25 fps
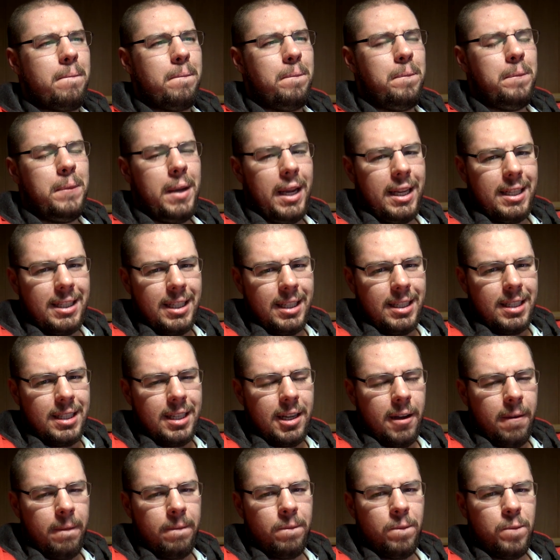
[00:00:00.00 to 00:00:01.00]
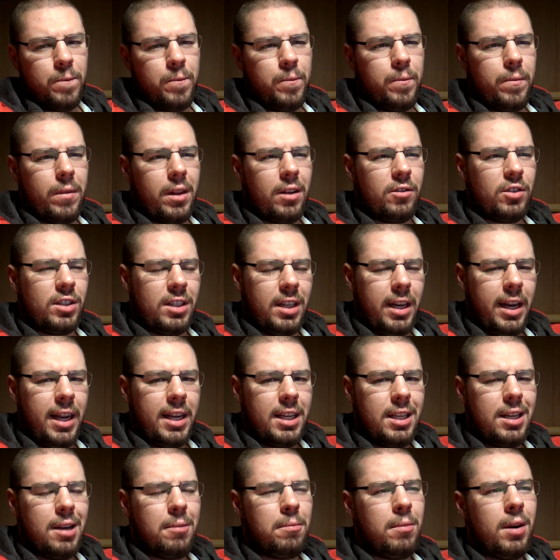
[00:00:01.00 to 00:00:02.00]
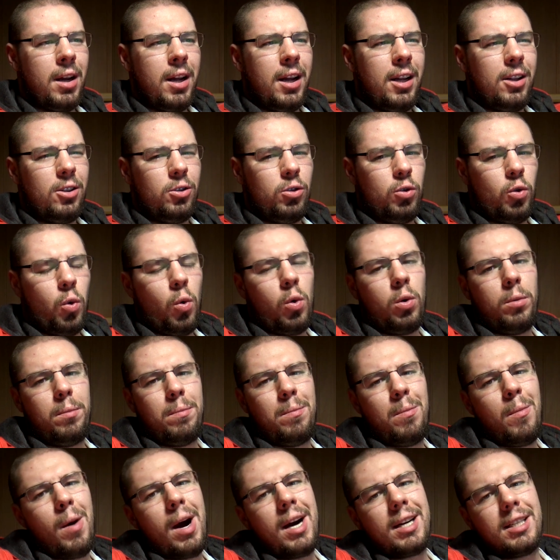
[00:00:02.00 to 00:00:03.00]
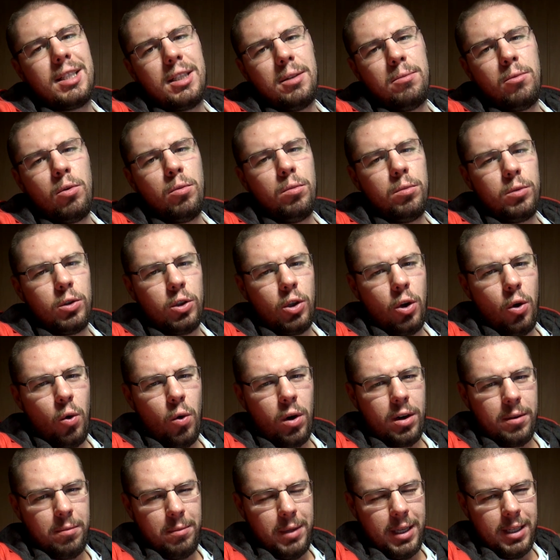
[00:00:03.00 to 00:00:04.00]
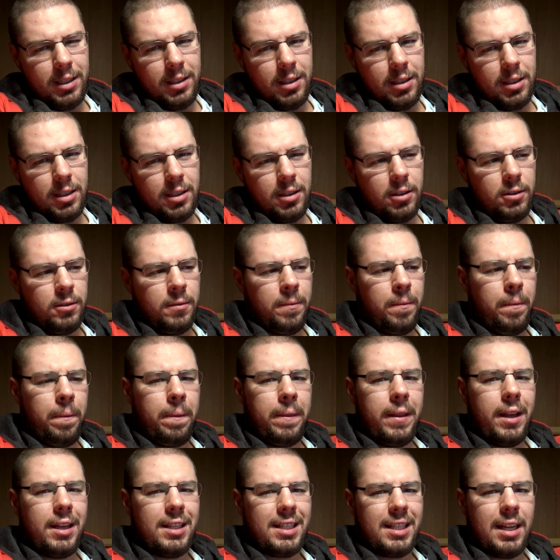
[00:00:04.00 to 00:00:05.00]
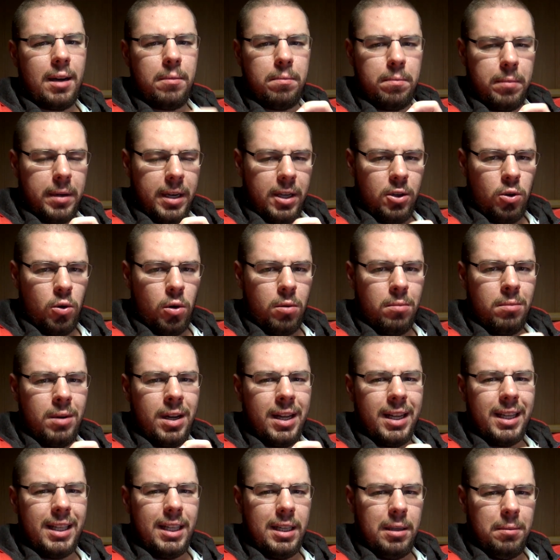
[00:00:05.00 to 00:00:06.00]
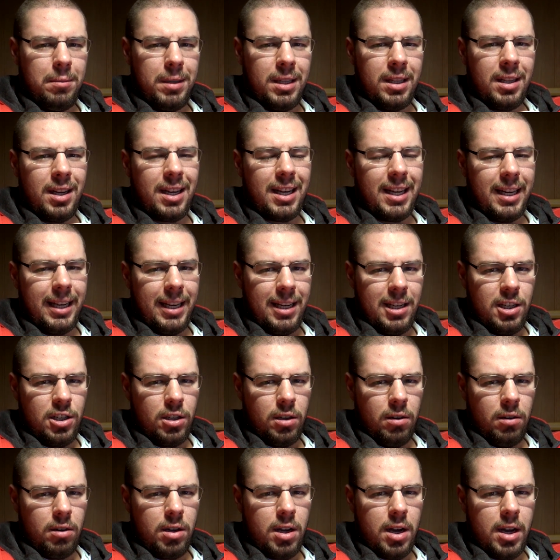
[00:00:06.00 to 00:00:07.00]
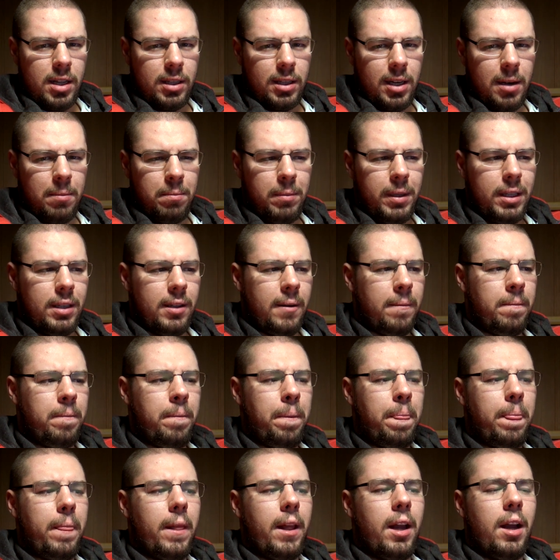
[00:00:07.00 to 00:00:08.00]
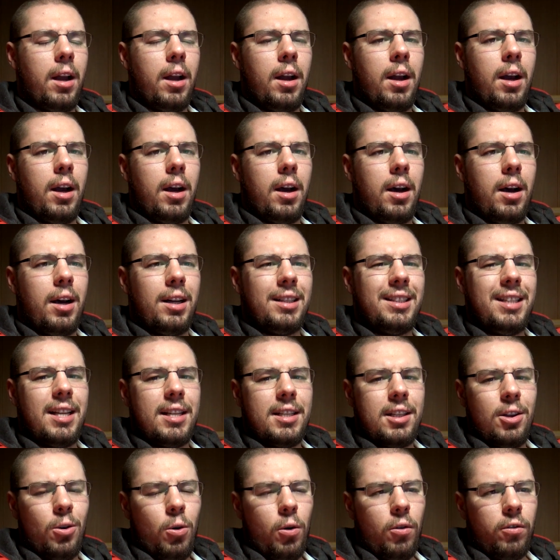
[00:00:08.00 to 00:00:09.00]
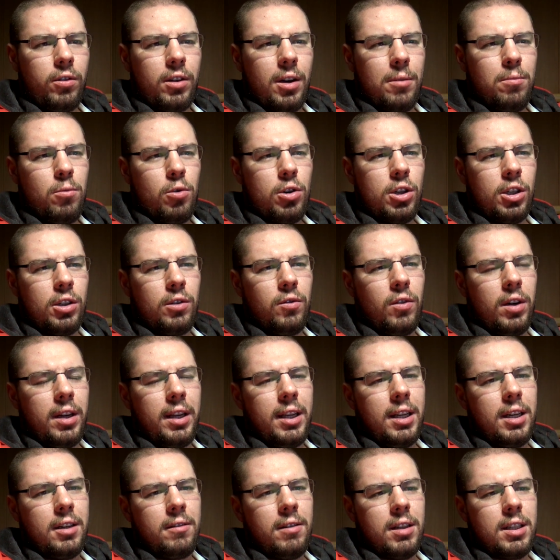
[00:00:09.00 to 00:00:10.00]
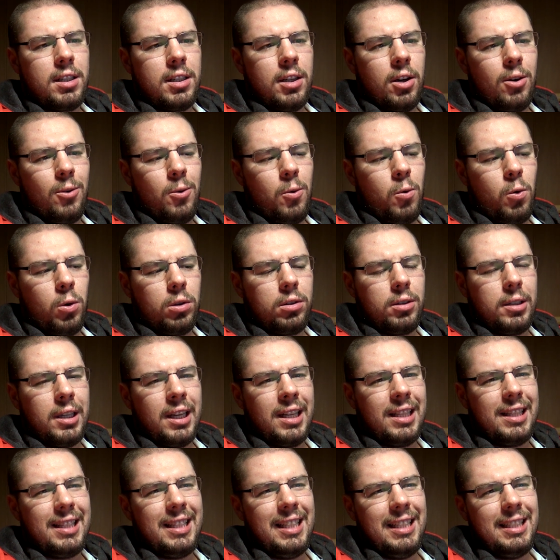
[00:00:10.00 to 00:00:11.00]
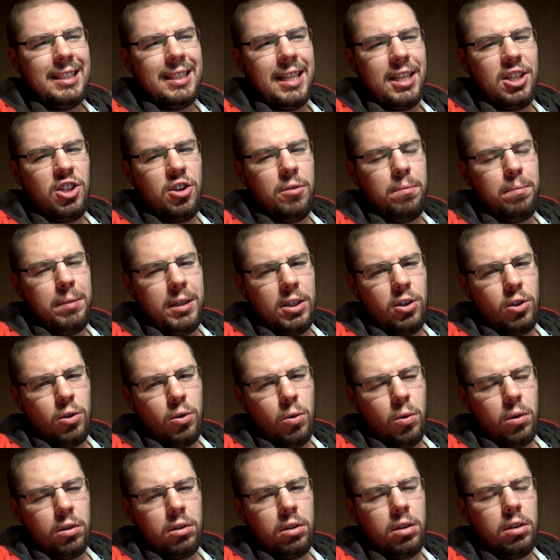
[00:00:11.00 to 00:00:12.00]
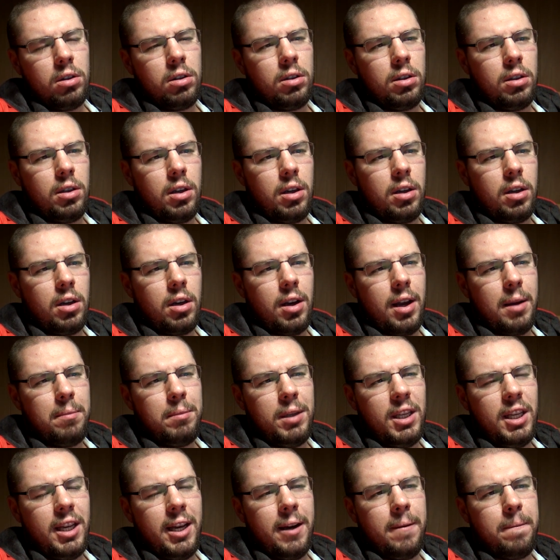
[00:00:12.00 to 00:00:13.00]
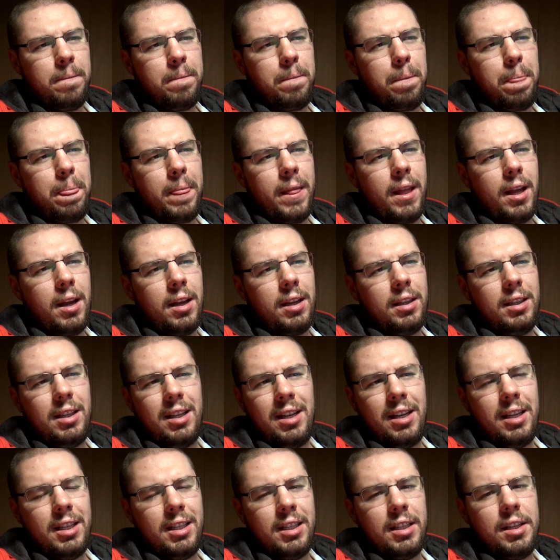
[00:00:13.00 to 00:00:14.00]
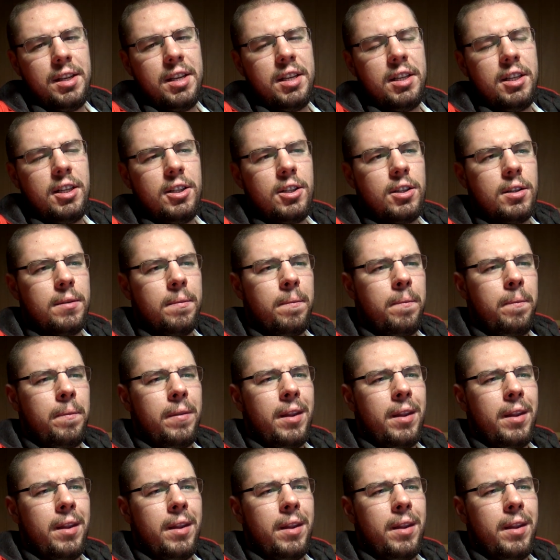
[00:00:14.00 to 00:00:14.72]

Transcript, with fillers: месяца в среднем до максимум трех месяцев. Сам прием именно хорионического гонотропина. А дозировка может варьироваться от 1500 Э, МЕ э, или единиц